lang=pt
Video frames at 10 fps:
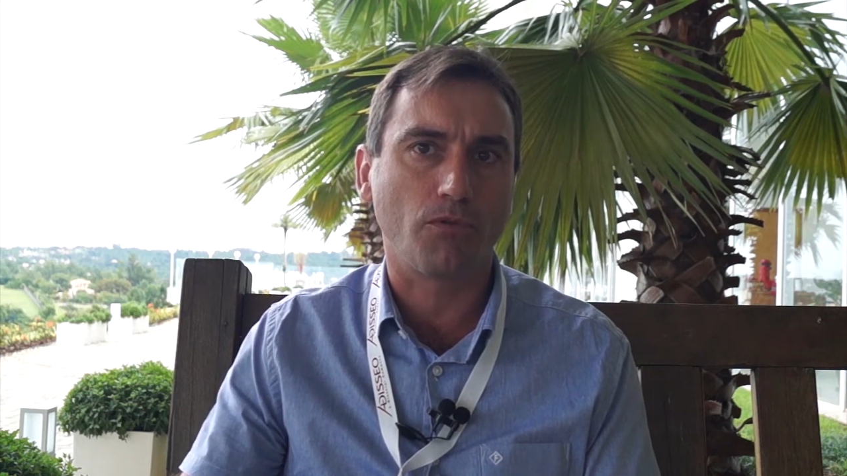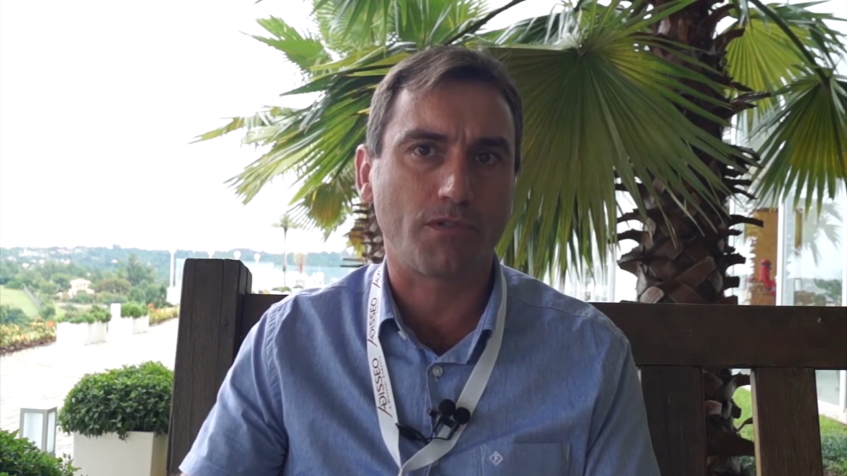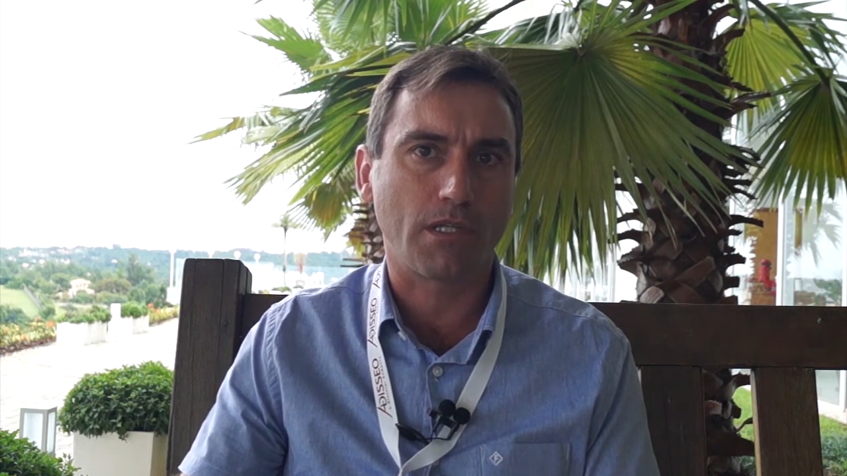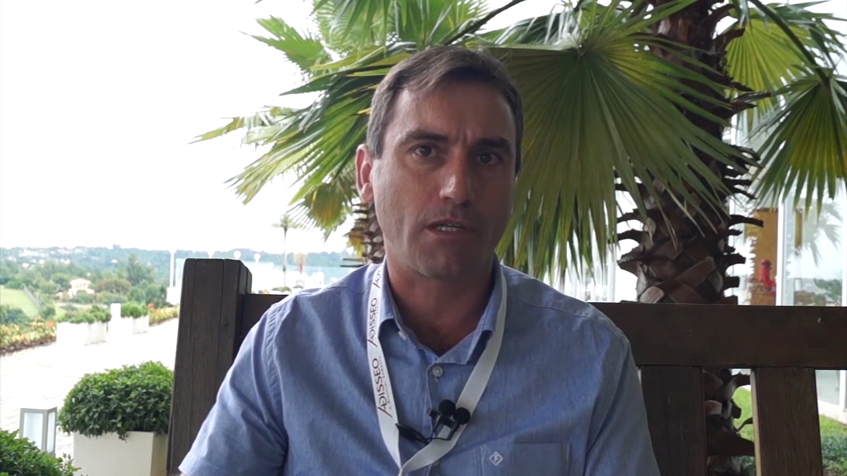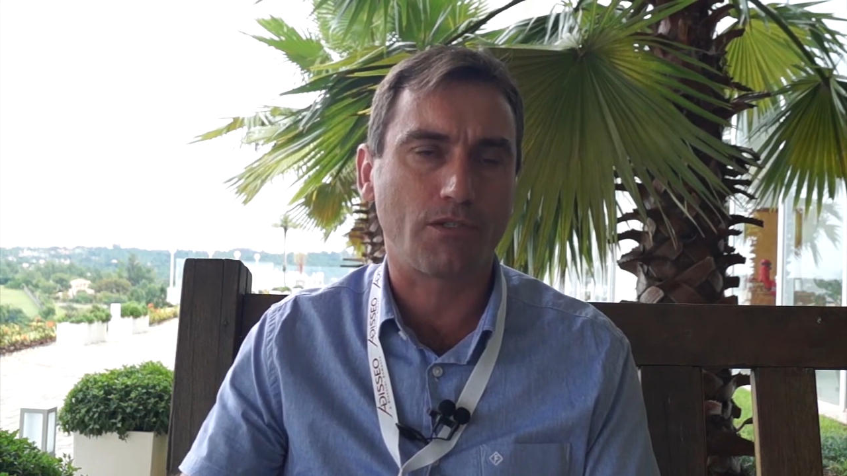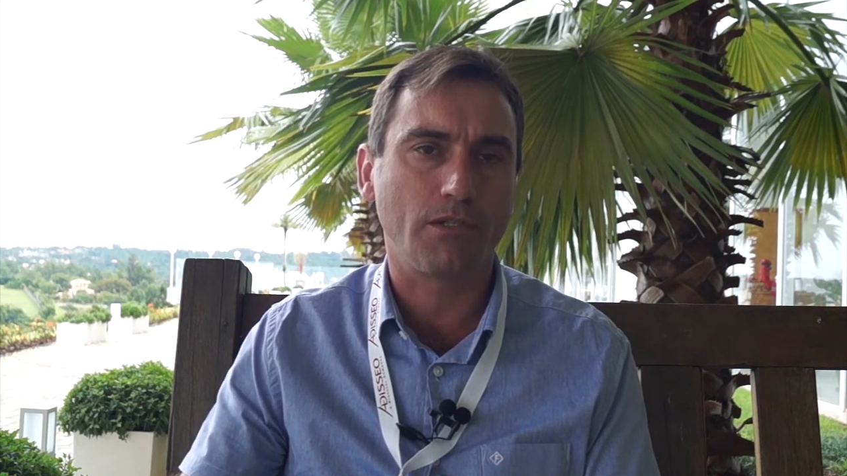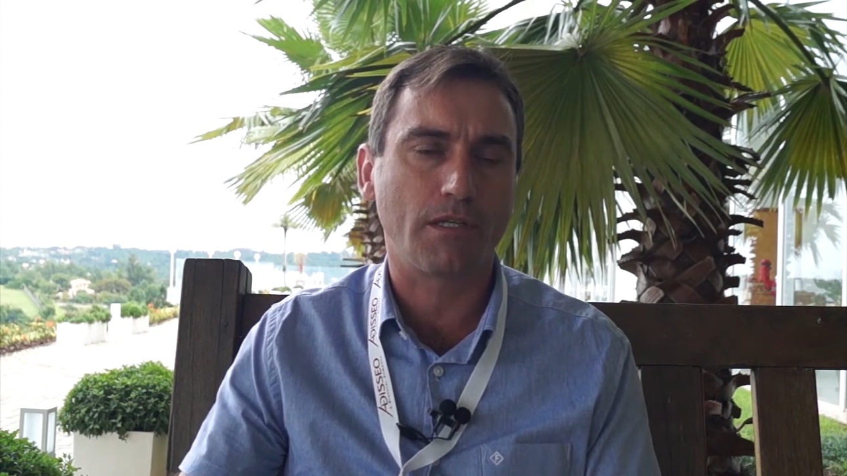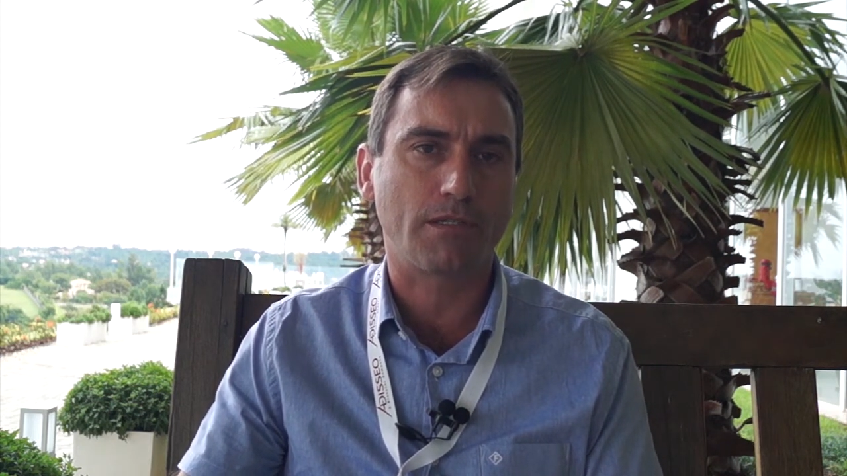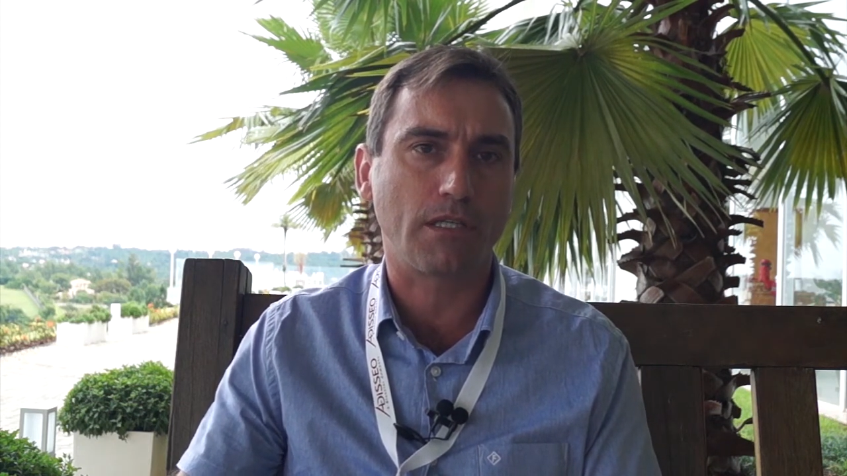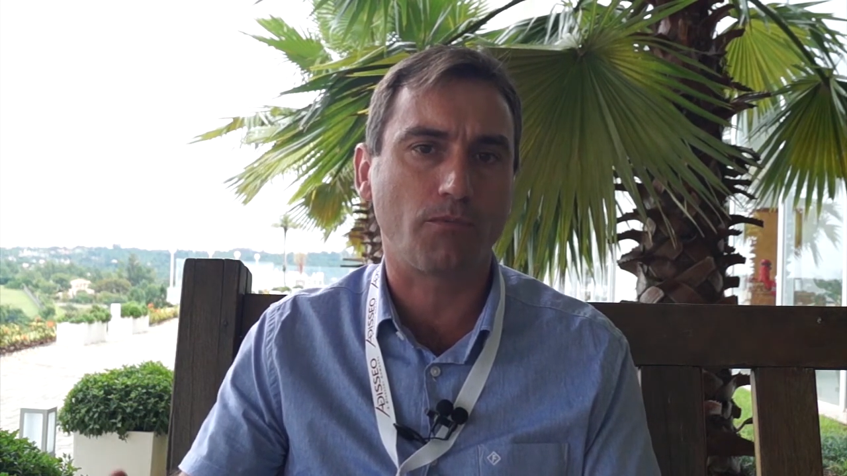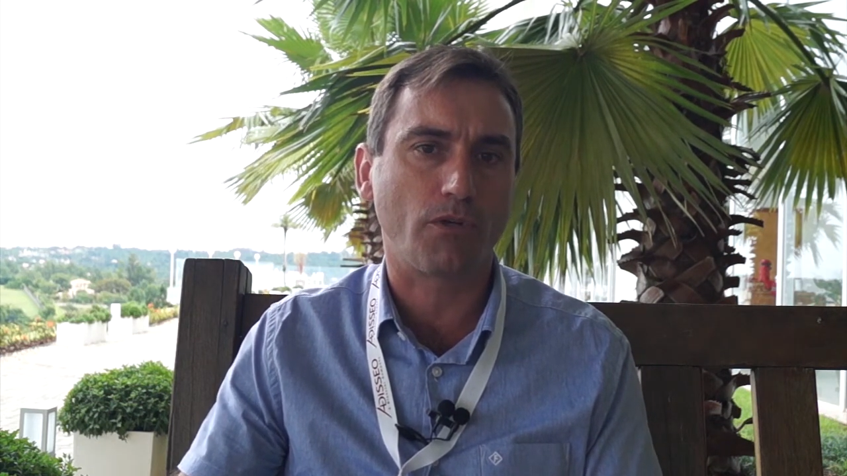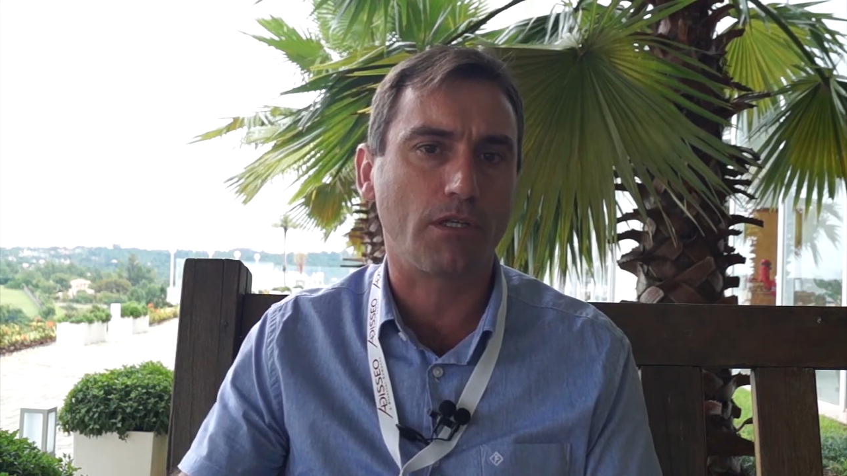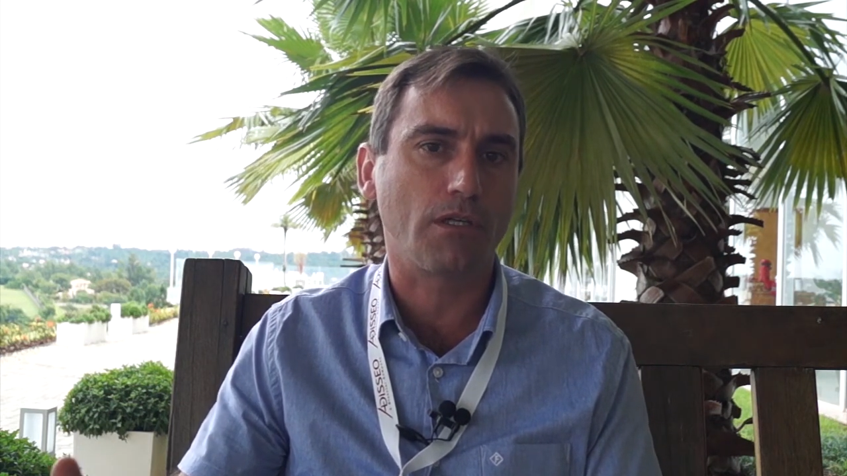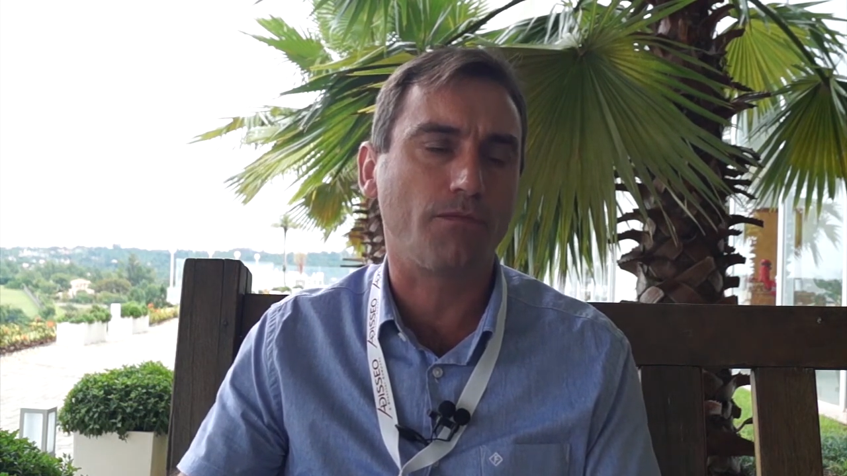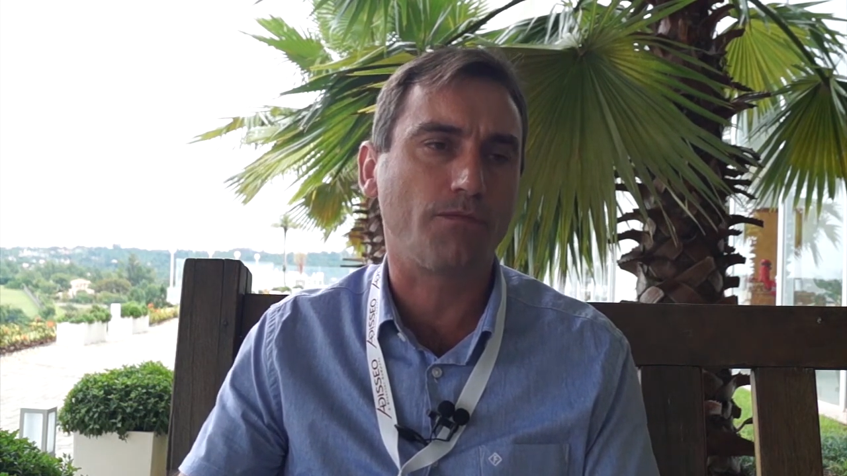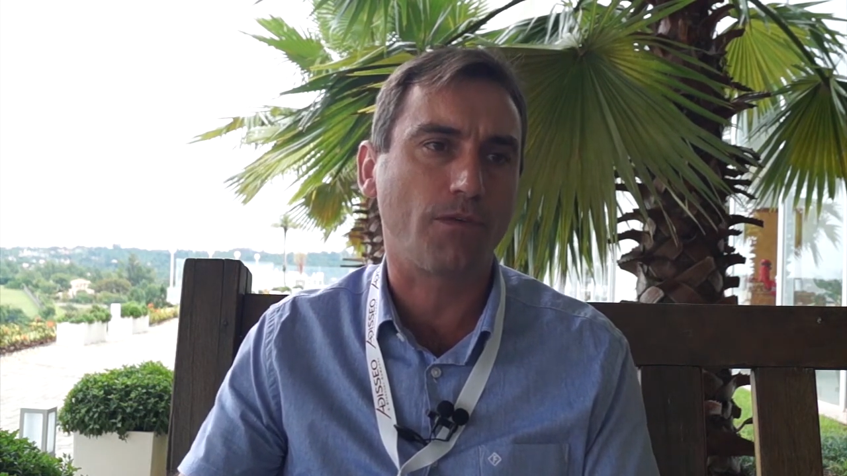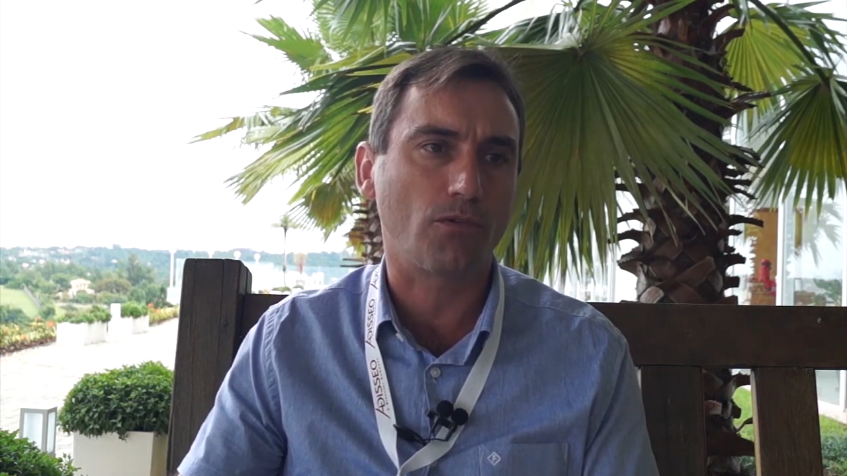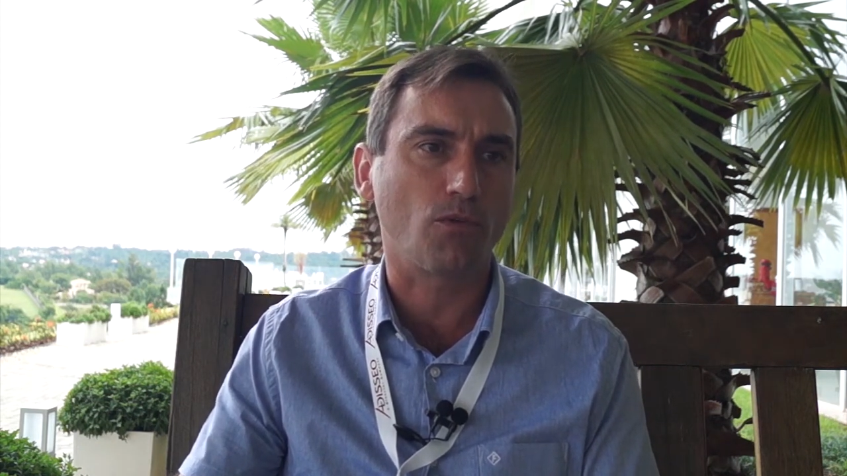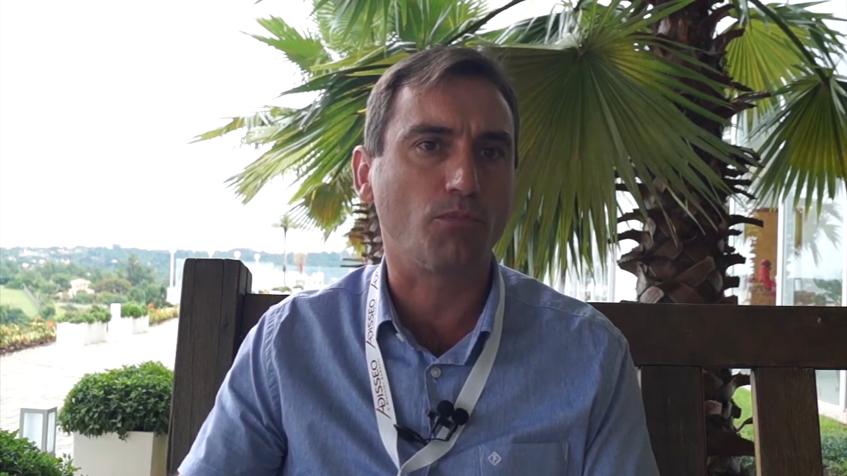os dados de dezembro ainda faltam